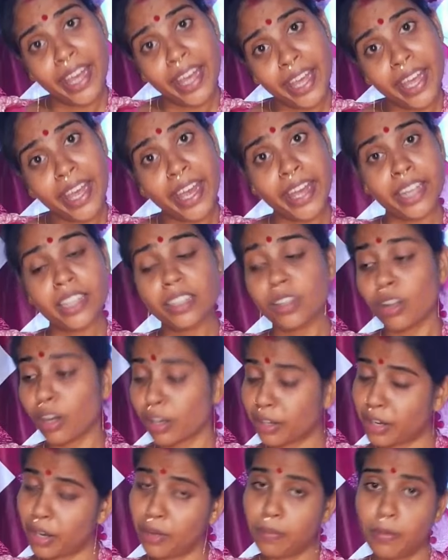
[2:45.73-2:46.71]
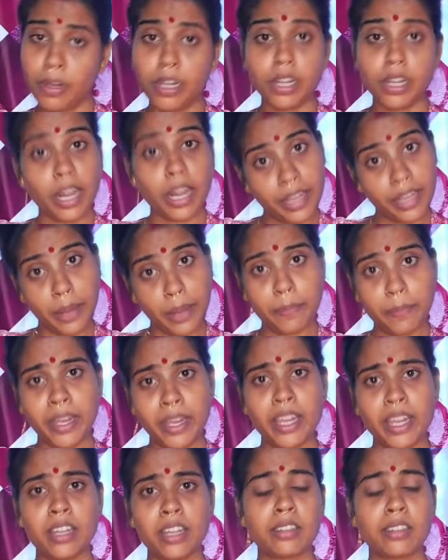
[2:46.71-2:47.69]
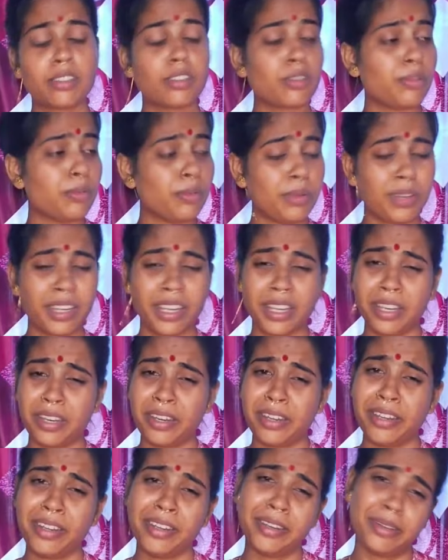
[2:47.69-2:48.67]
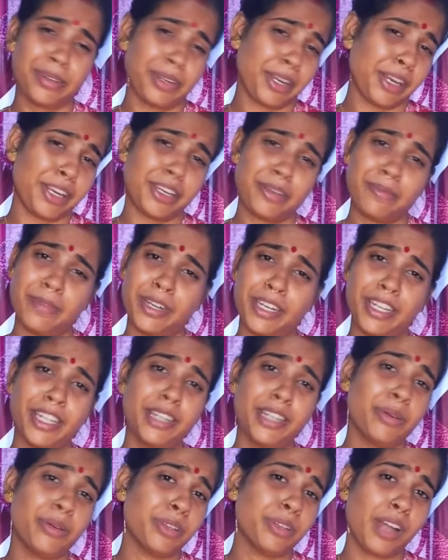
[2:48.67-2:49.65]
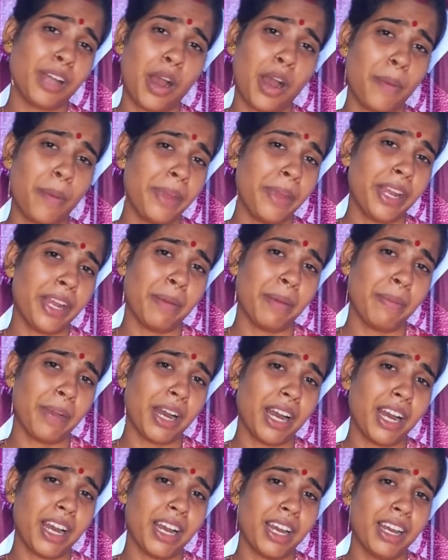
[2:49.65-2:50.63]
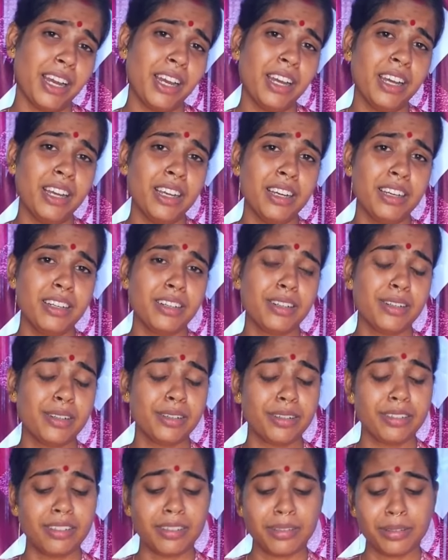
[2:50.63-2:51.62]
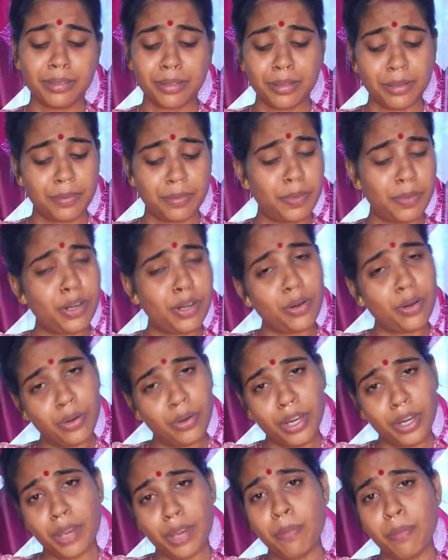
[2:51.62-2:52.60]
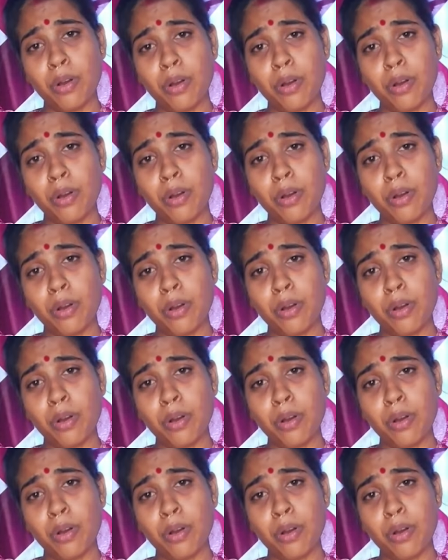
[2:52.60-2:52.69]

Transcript: হ্যাঁ হ্যাঁ দরকার হলে তাই থাকবি তোকে ইন্ডিপেন্ডেন্ট হতে হবে না মা এ রাজ্যে কি